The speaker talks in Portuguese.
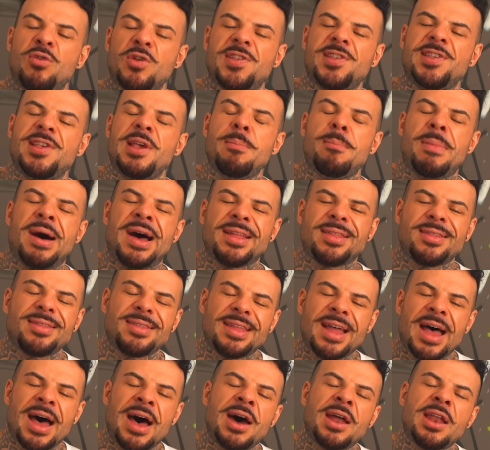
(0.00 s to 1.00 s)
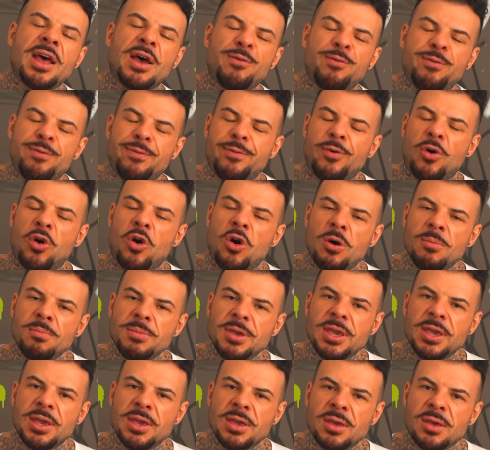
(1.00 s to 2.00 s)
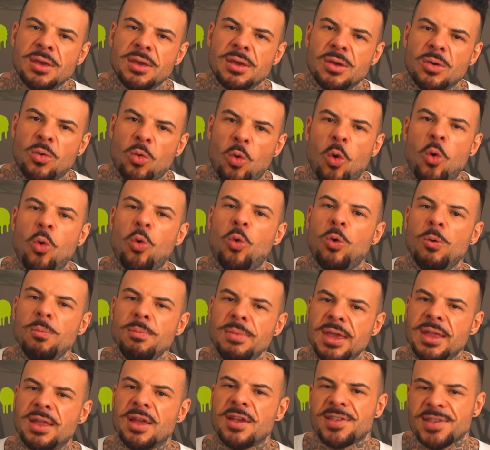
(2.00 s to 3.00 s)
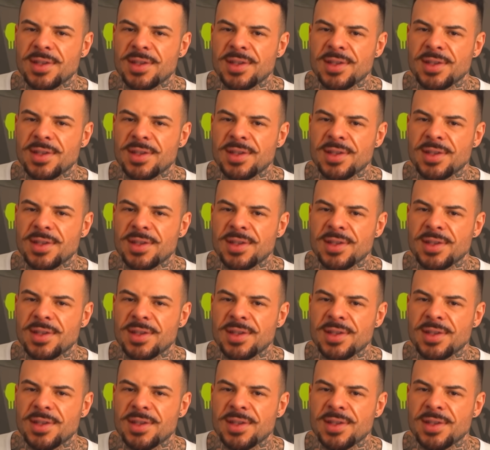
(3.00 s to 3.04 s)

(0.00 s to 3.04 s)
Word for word: você matar a fome com comida